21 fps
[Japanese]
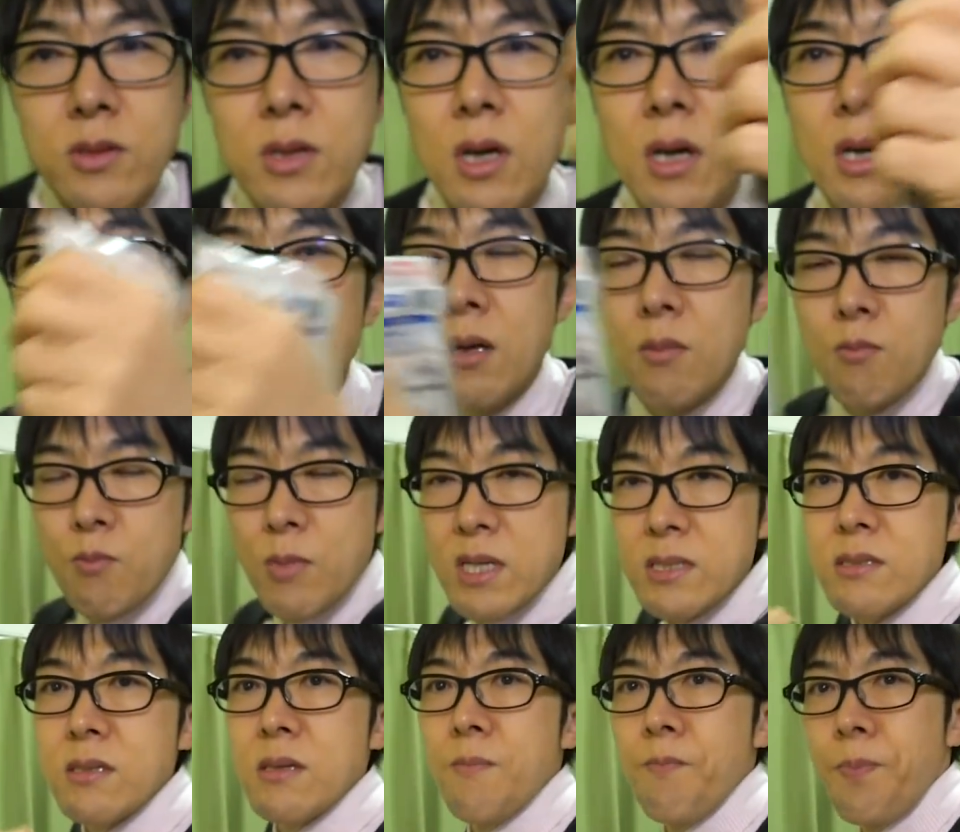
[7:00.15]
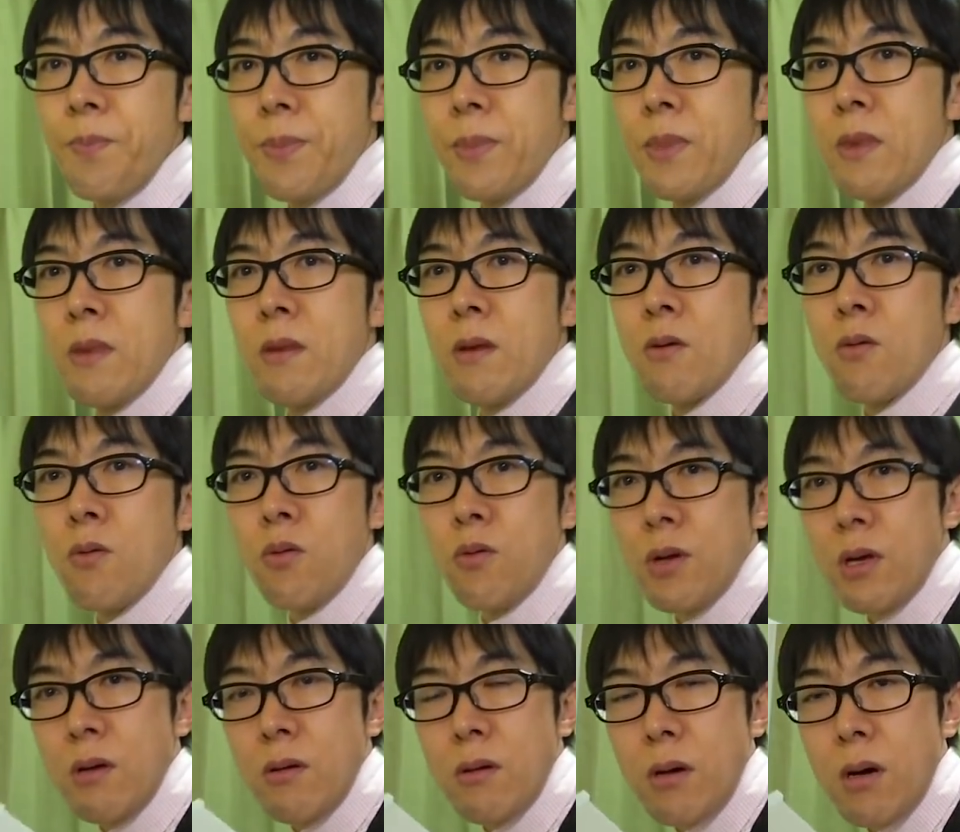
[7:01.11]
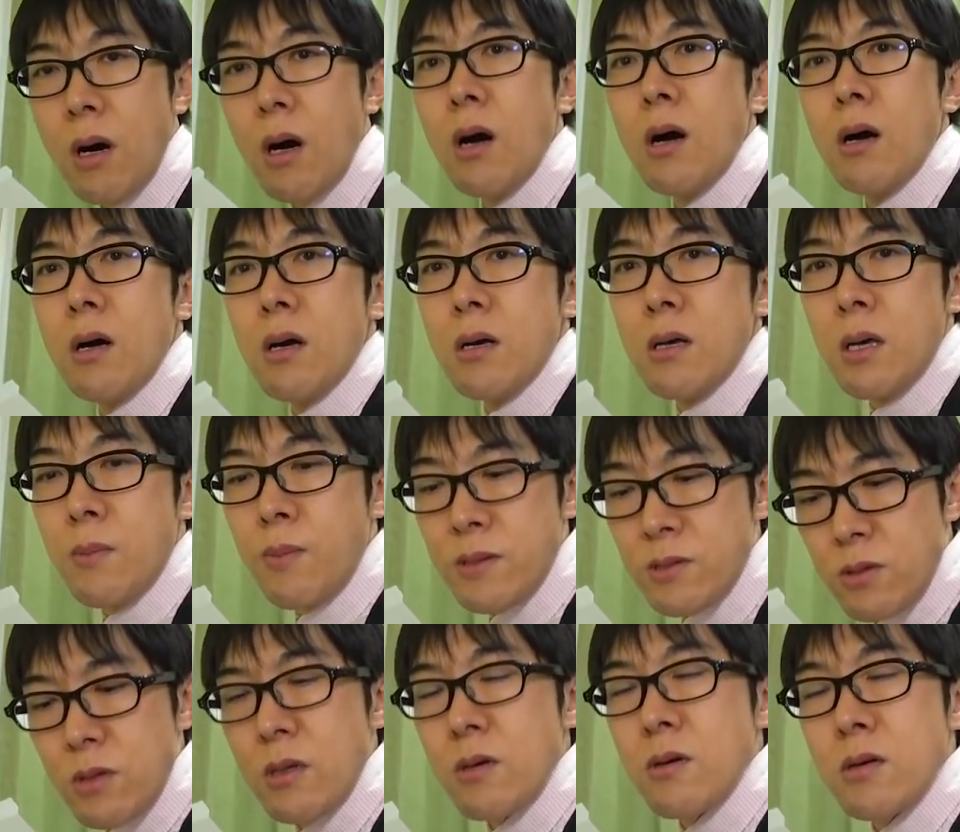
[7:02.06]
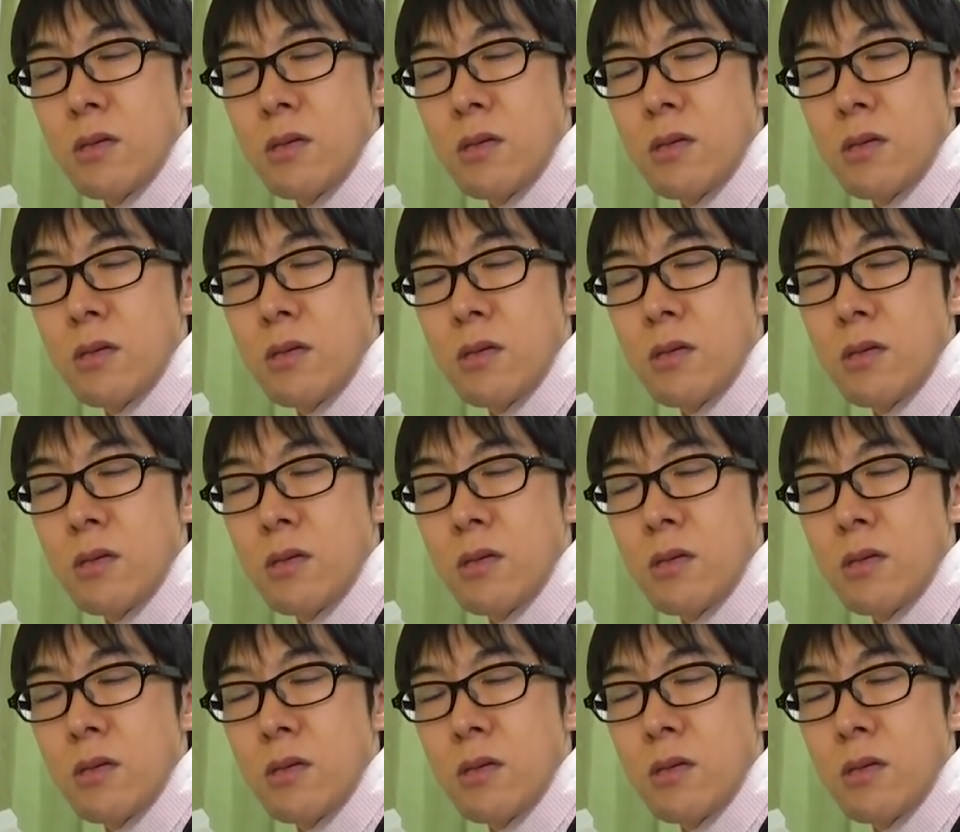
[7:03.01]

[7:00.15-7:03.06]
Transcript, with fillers: ざいます。でこれあやっぱそうす